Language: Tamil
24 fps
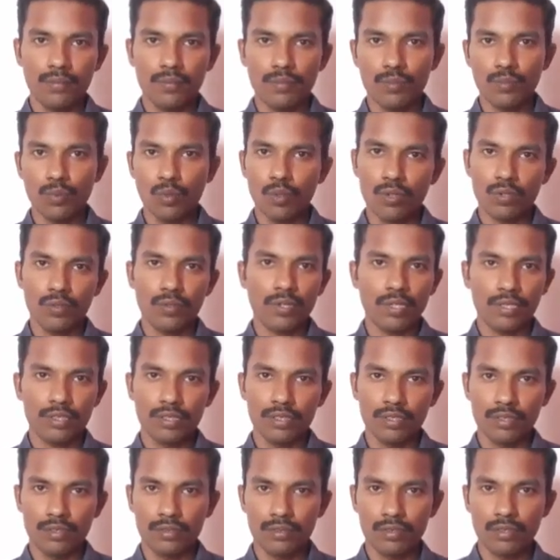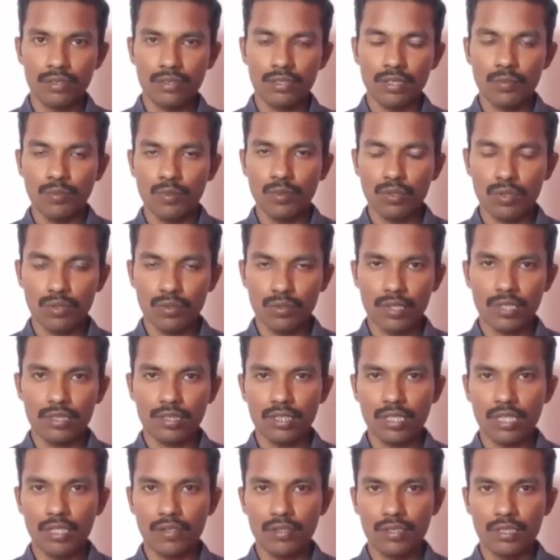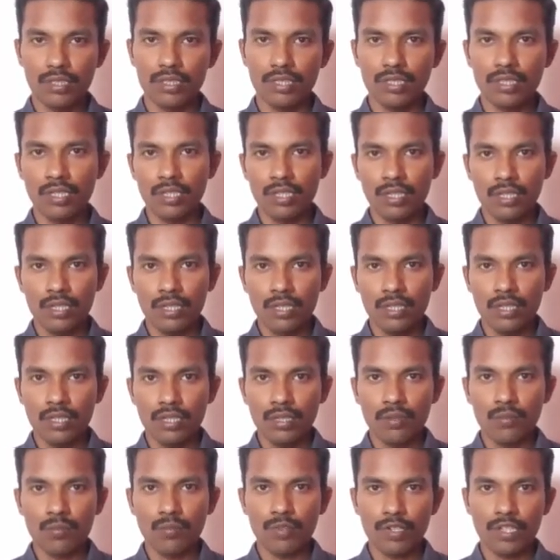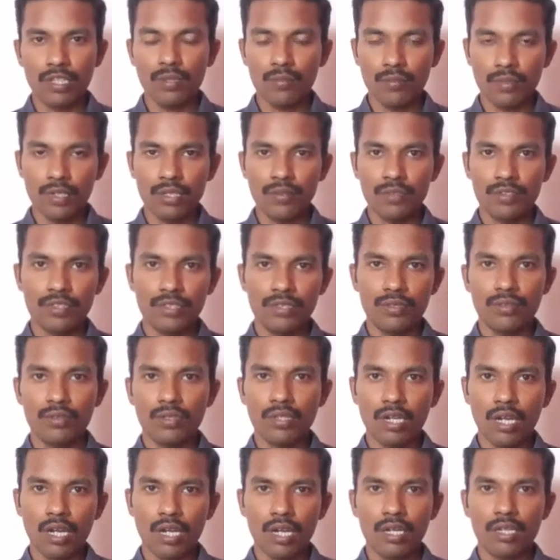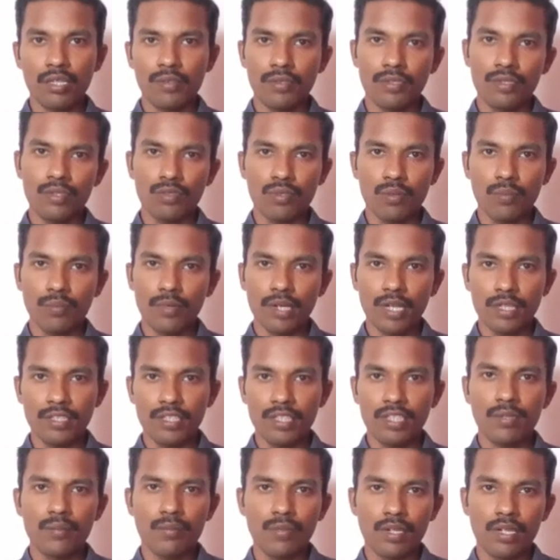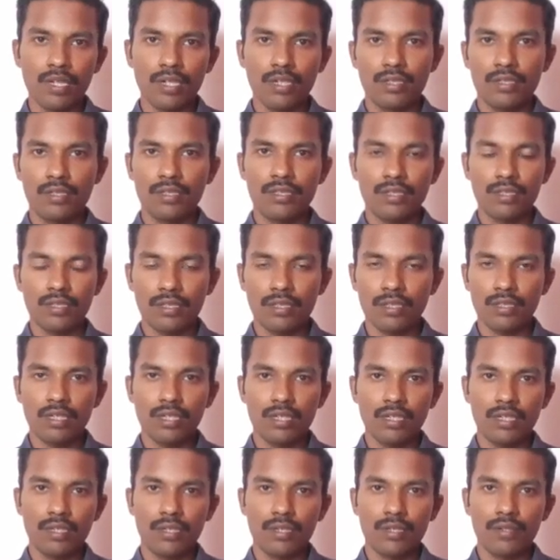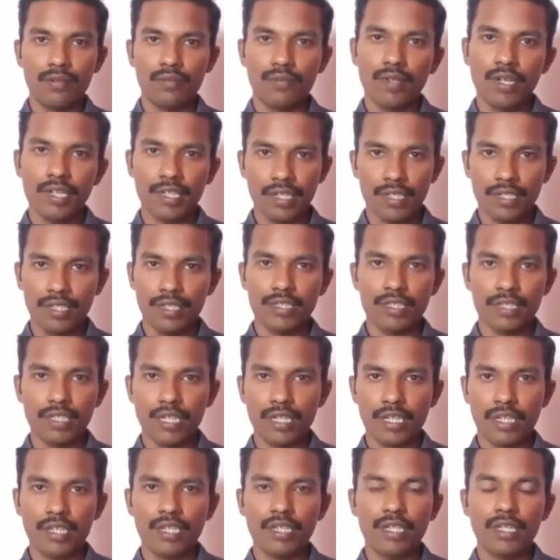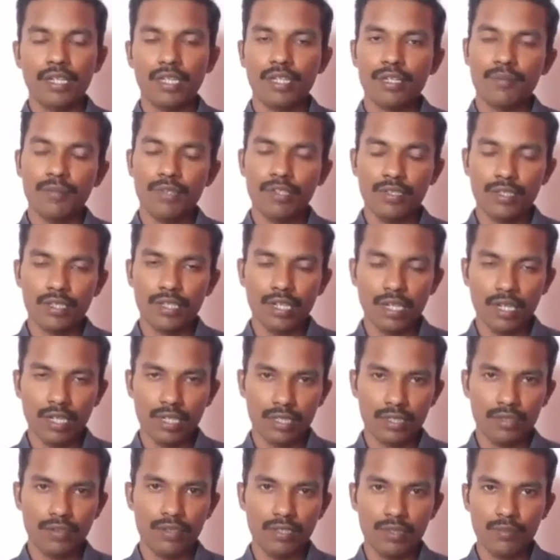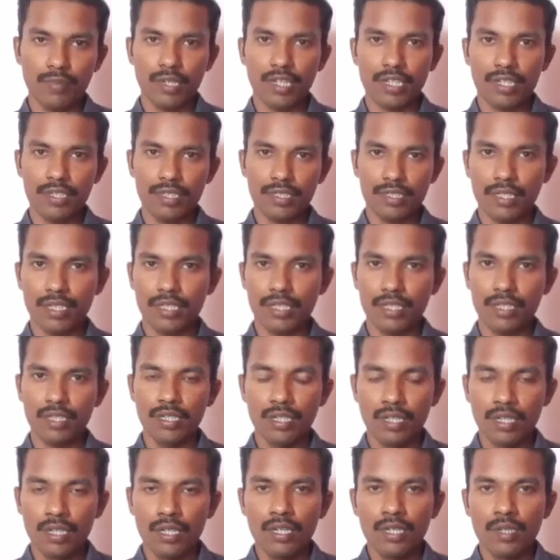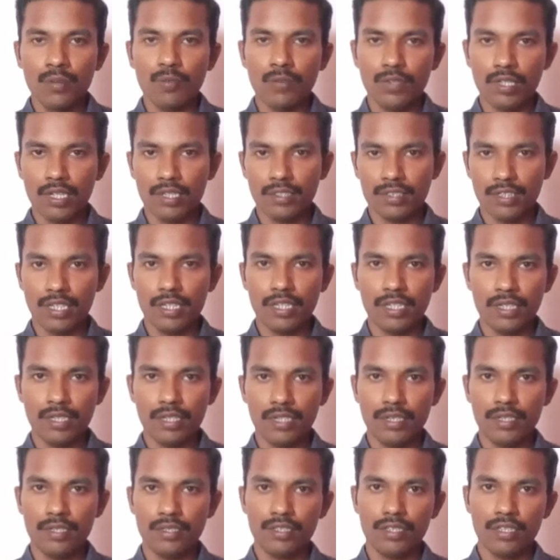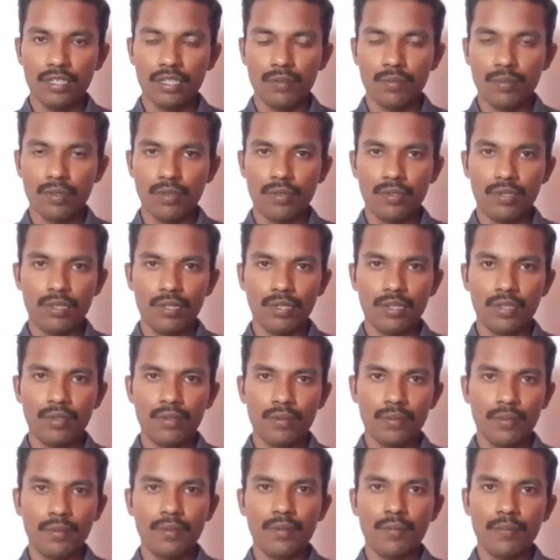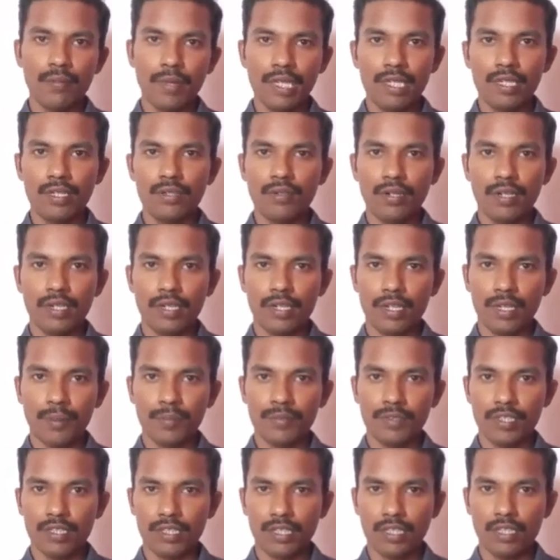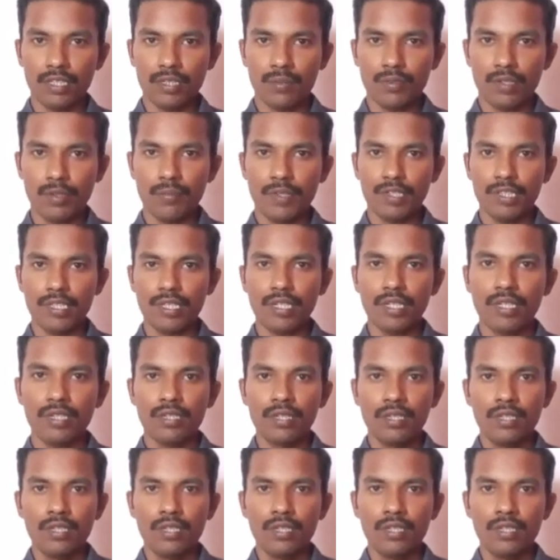போக்குவரத்து இந்த போக்குவரத்தில் வந்து முக்கியமான விஷயம் கார் வந்து ரொம்ப அதிகமாக வாங்கிட்டுருக்குறாங்க எல்லாருமே வந்து காருக்கு வந்து மாறிட்டுருக்காங்க முதல்ல சைக்கிள் இருந்துச்சு அப்புறம் வந்து பைக் வாங்க ஆரம்பித்தாங்க அதுக்கப்புறம் பார்த்திங்கன்னா